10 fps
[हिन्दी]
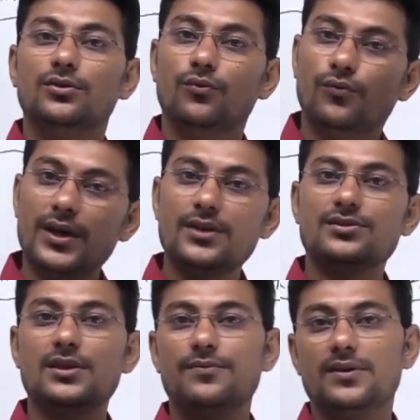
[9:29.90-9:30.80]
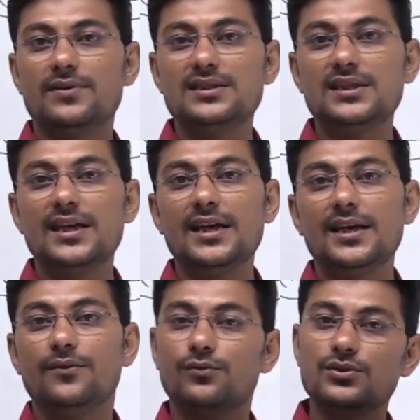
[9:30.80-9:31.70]
वही उसकी फ्रिक्वेंसी है
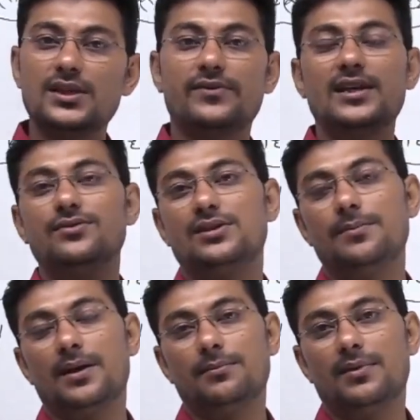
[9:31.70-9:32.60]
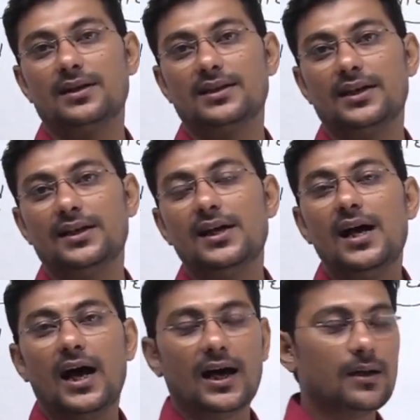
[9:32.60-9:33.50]
उसे वही उसकी बारंबारता है
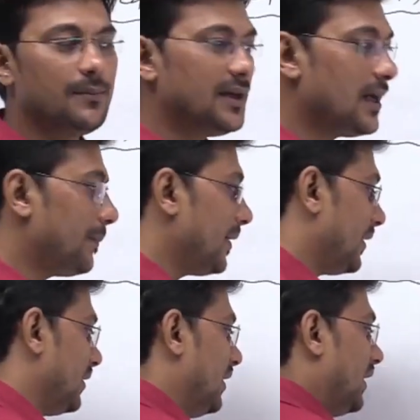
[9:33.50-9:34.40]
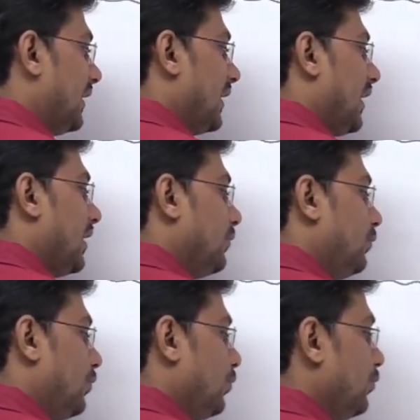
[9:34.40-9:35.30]
अगर मैं यहां पर लिख रहा हूं
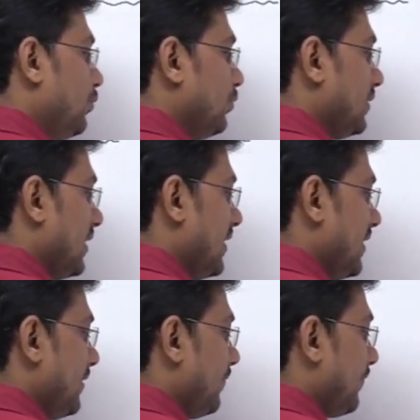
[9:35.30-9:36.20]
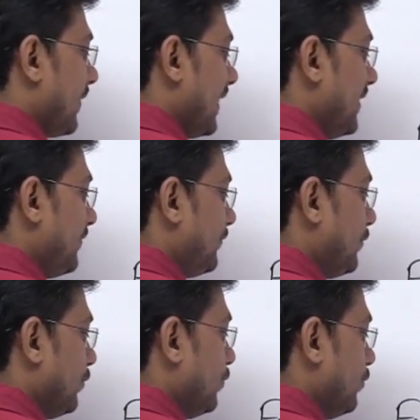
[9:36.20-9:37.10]
टू थ्री फाइव
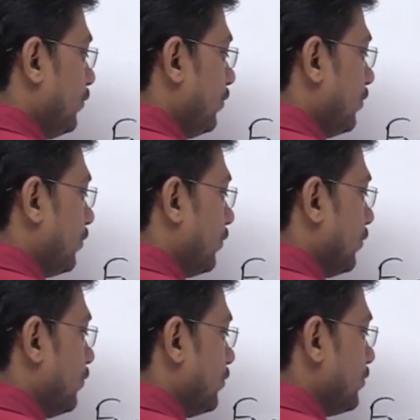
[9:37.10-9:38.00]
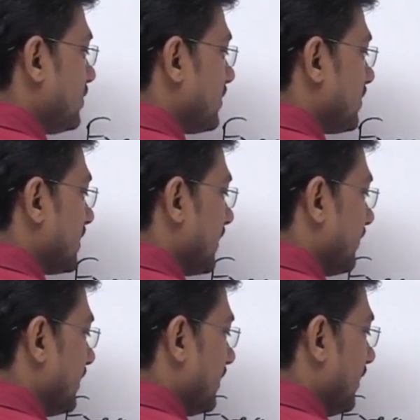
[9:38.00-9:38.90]
टू टू
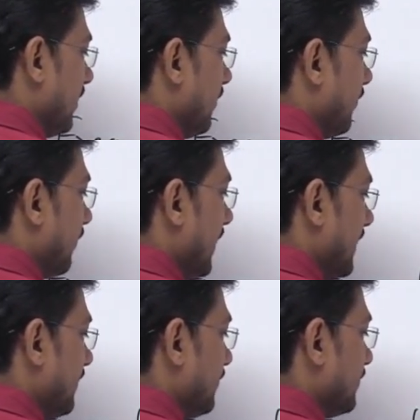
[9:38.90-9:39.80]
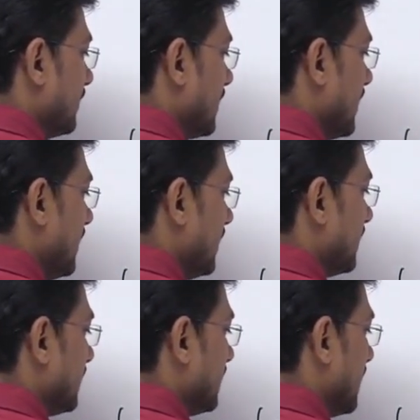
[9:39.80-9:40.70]
सेवन फाइव थ्री
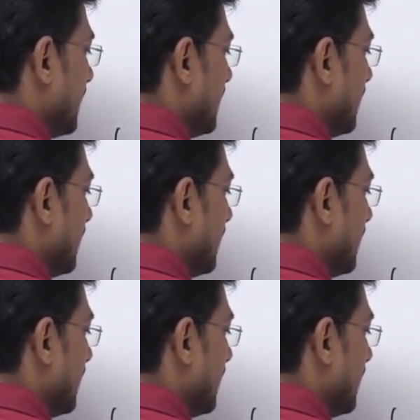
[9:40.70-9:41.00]
थ्री